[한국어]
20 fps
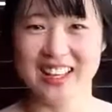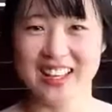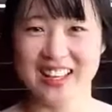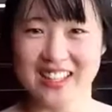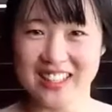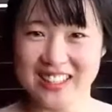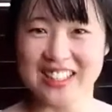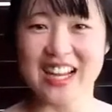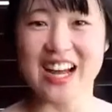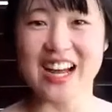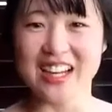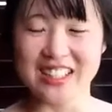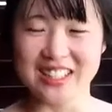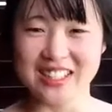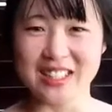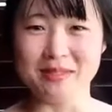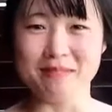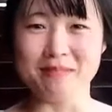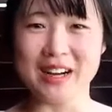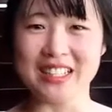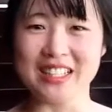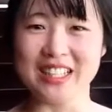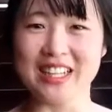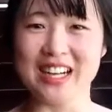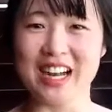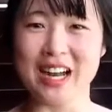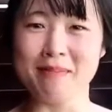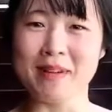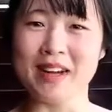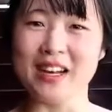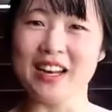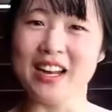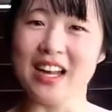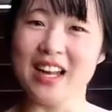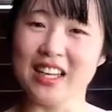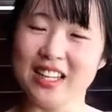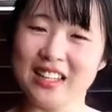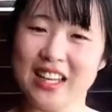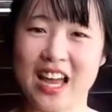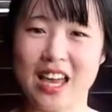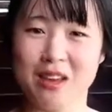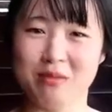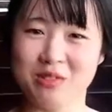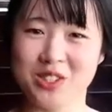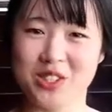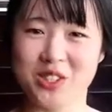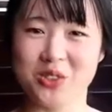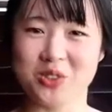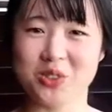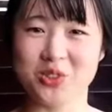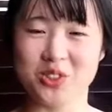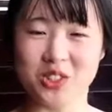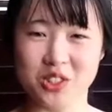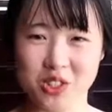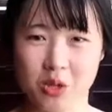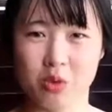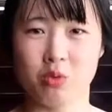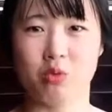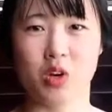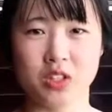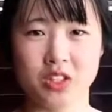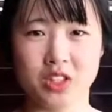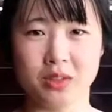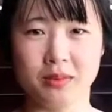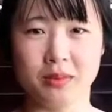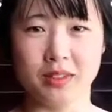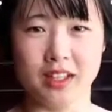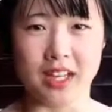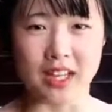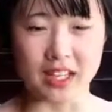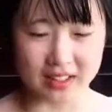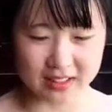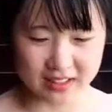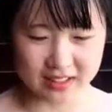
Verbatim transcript: 이상 1 0단 카팔라이 다이브 리조트 워터빌라